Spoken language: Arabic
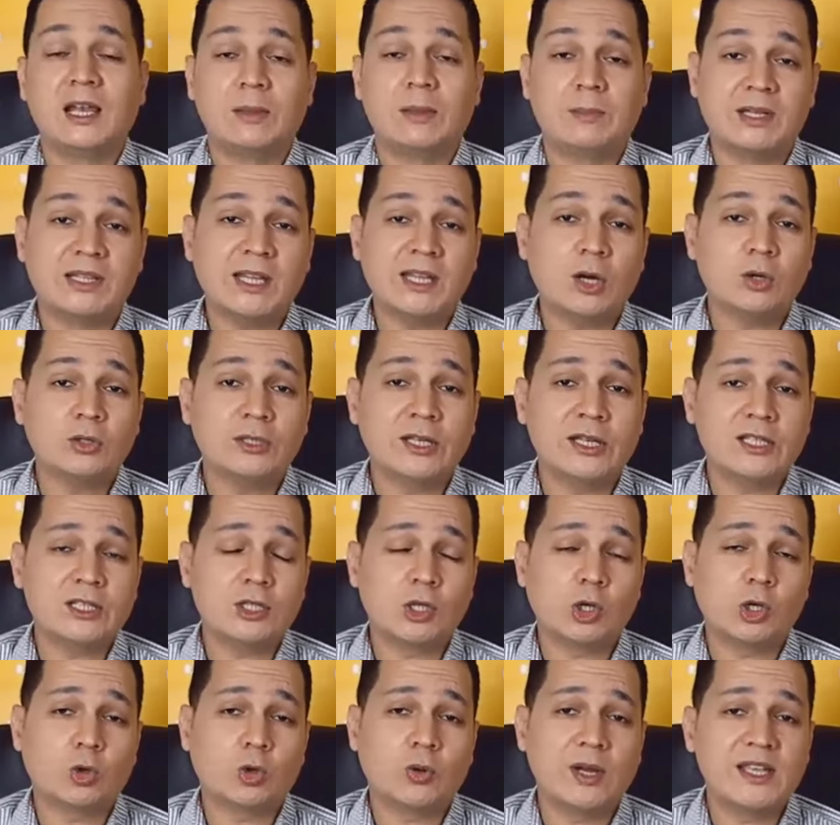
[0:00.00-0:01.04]
لما تاخد
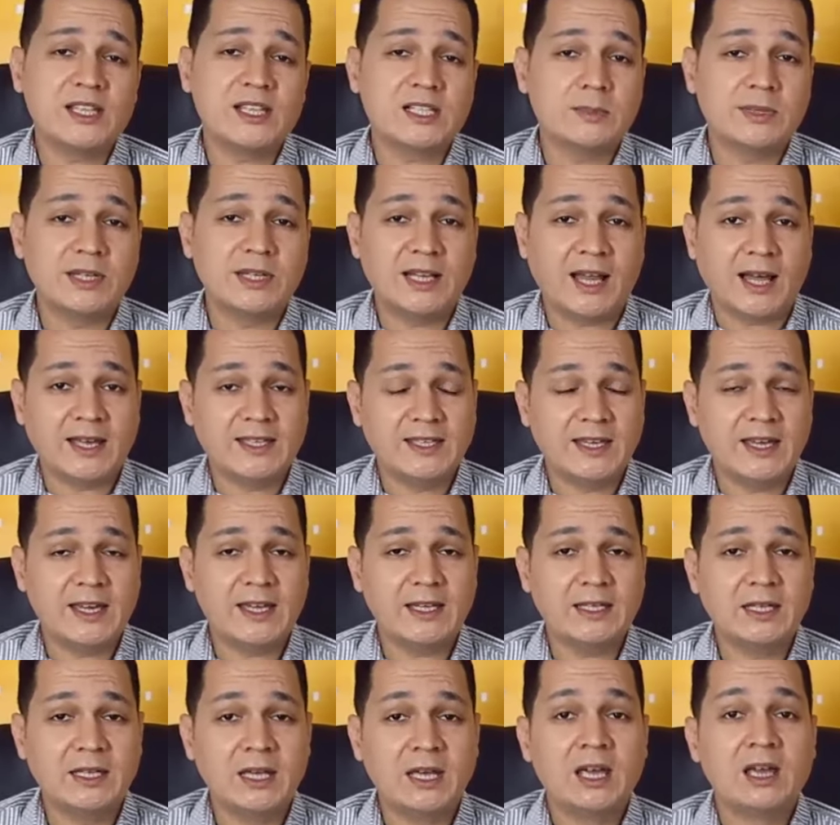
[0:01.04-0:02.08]
هيستوري كويس من
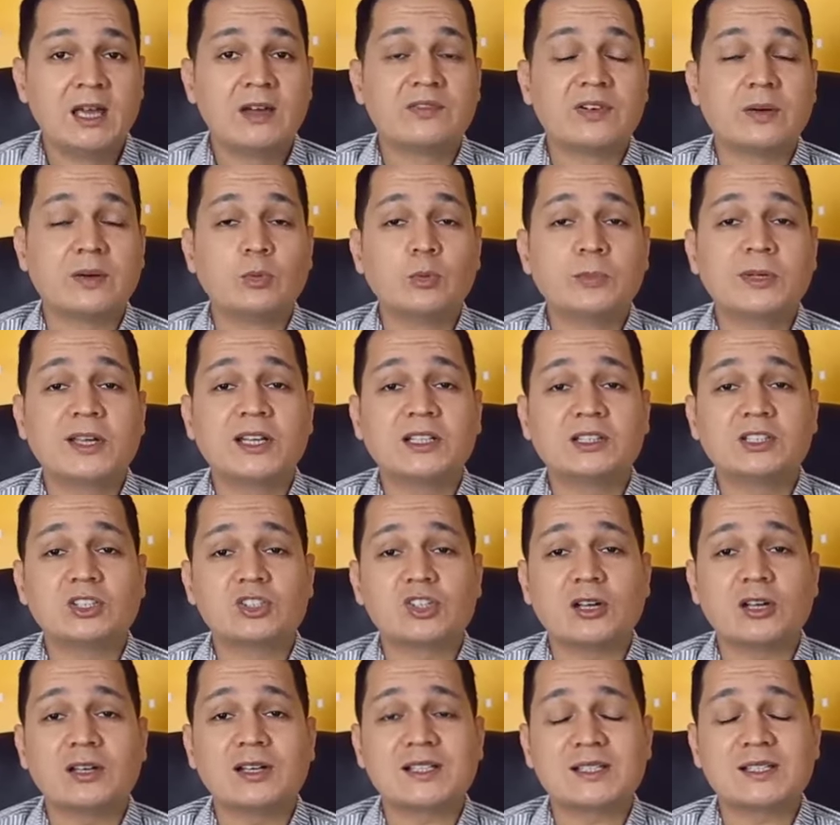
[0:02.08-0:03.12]
العيان فممكن
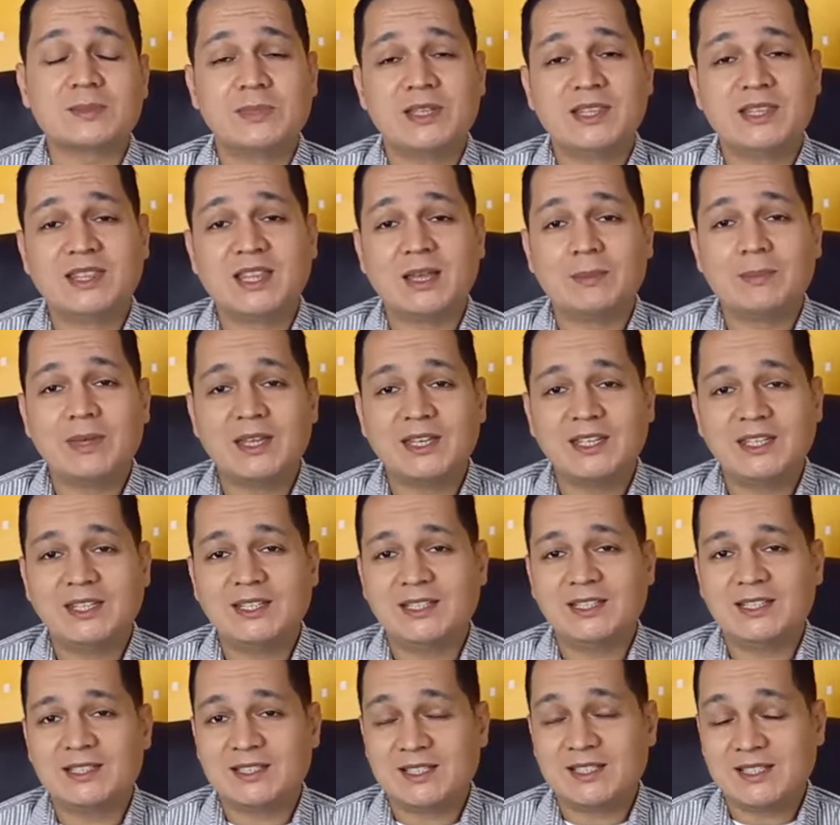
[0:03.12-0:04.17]
تشخص من 80
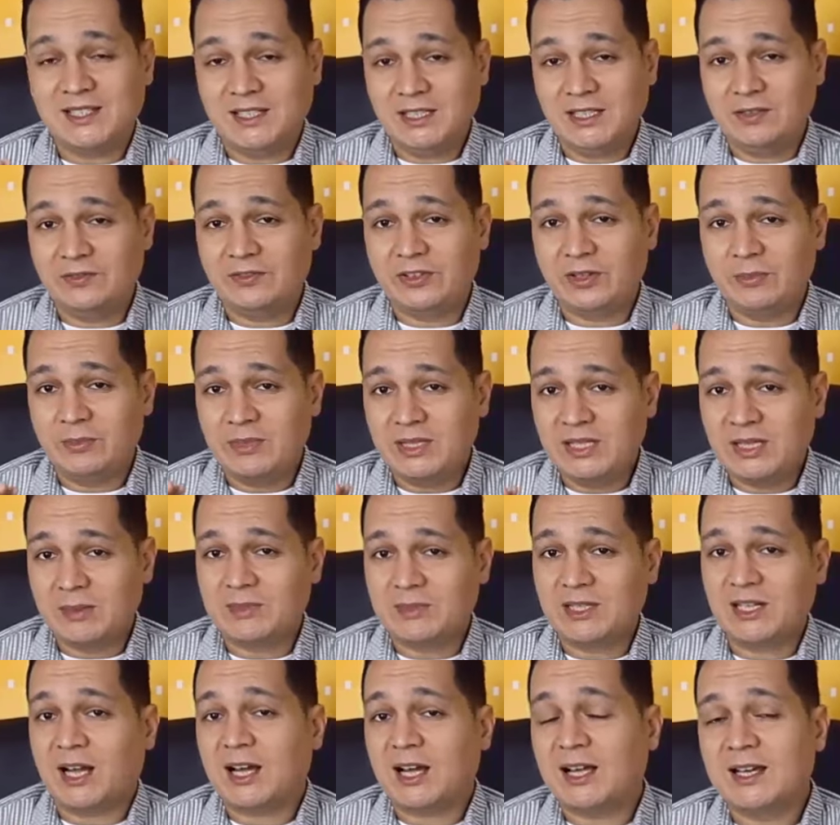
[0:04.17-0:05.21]
ل 90%
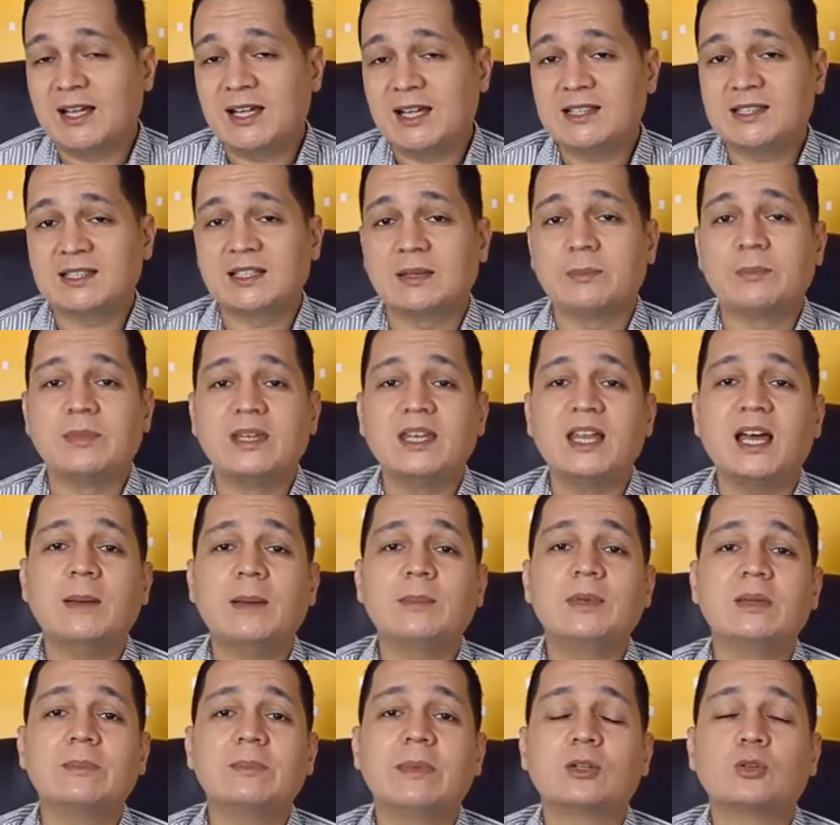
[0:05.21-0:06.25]
من الحالات من
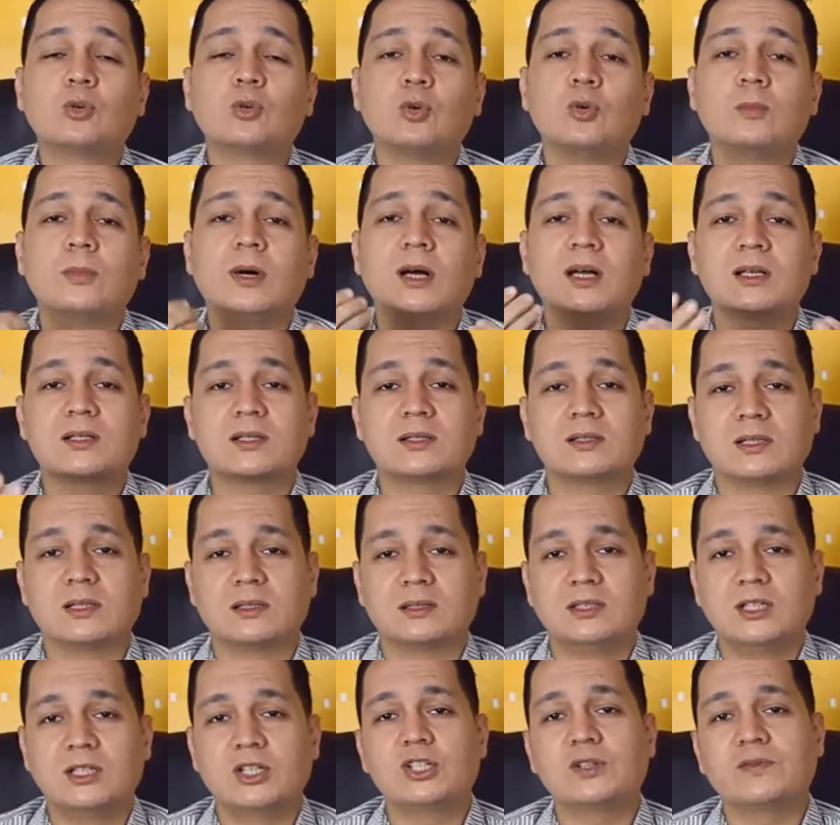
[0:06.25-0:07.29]
قبل ما تقوم
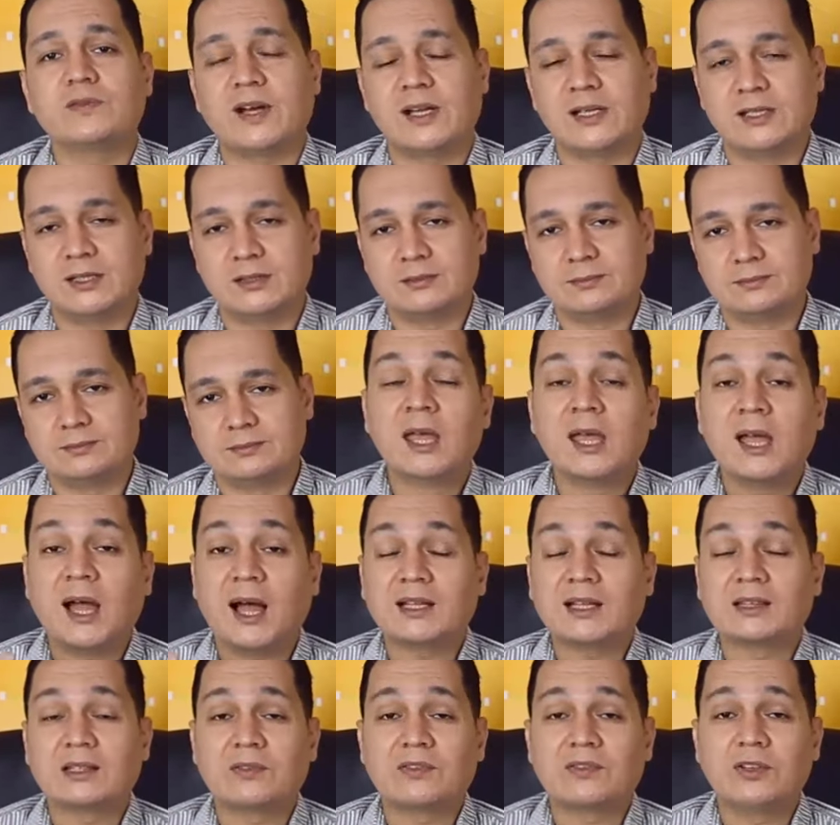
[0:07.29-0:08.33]
اصلا تكشف عليه
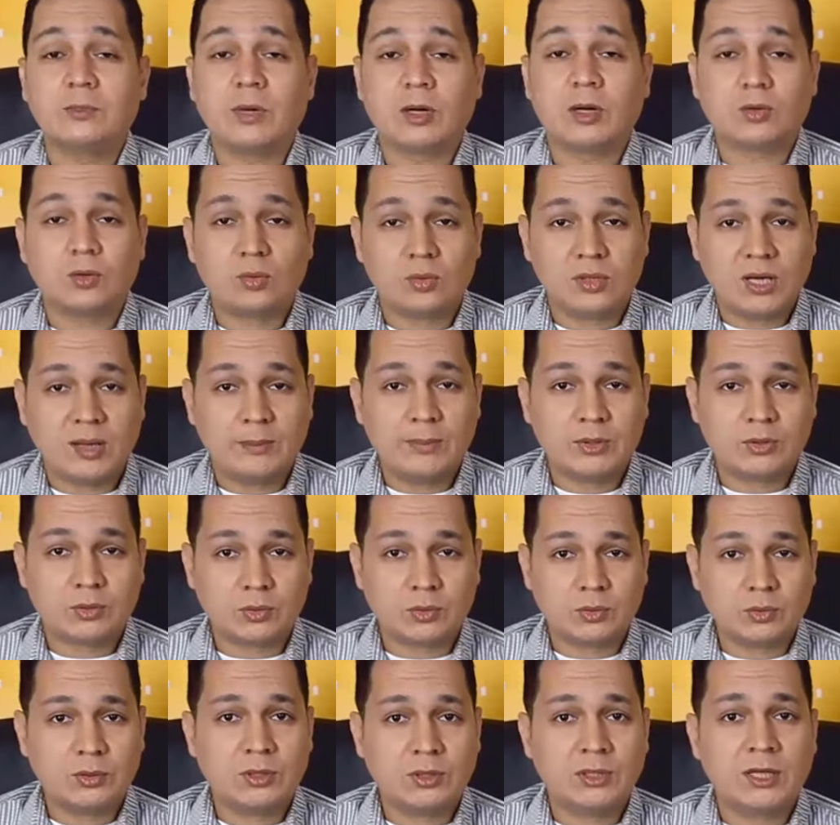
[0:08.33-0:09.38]
حتى في مقوله
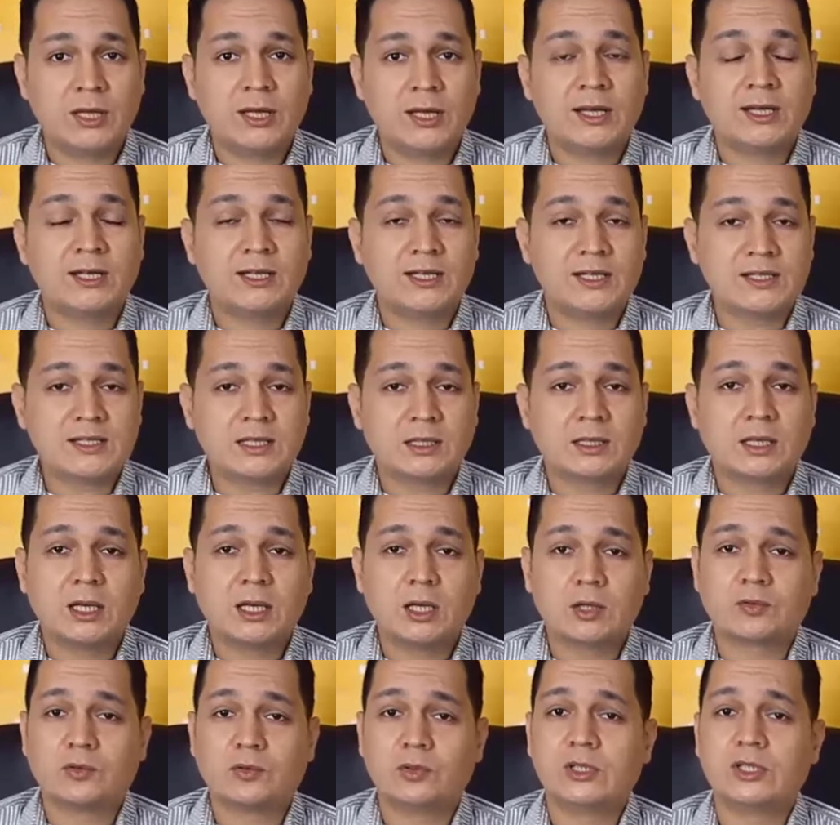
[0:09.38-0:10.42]
بتقول listen
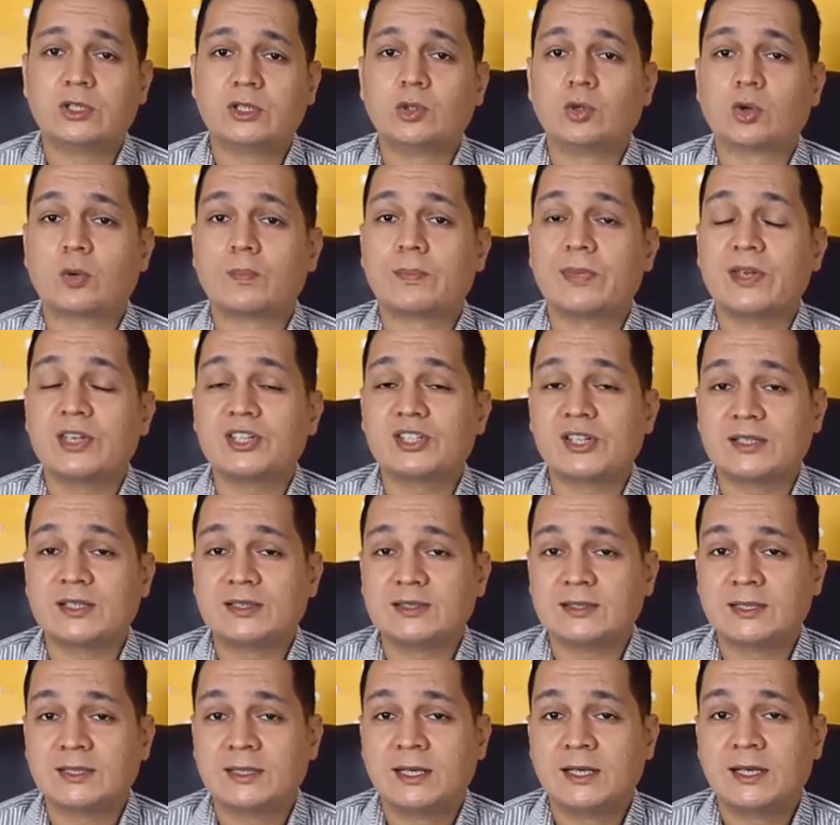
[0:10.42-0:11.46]
carefully to your
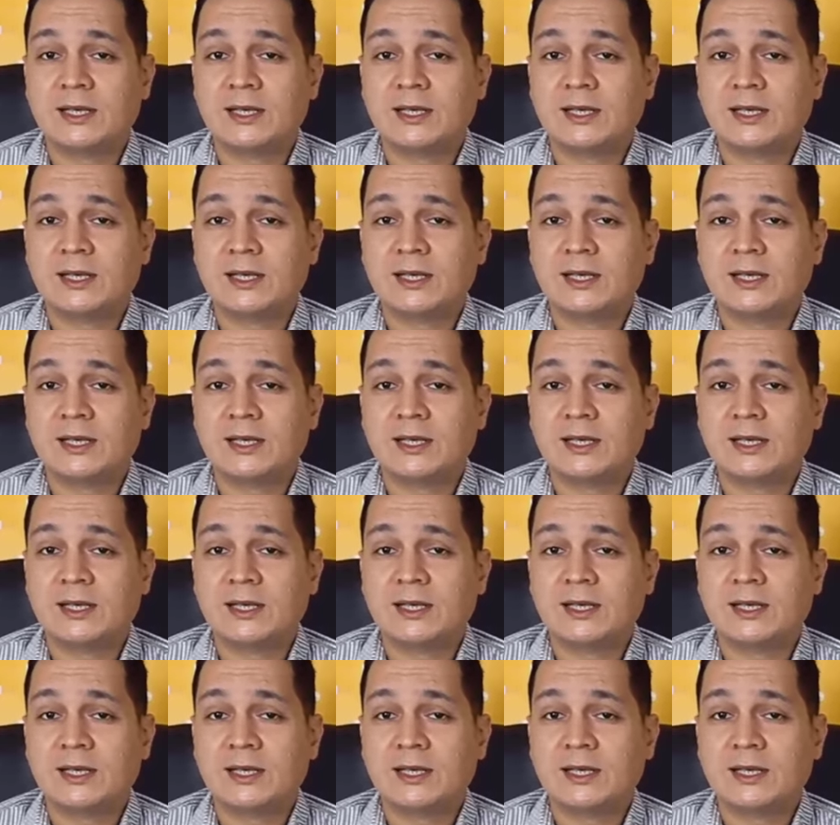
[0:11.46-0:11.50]
patient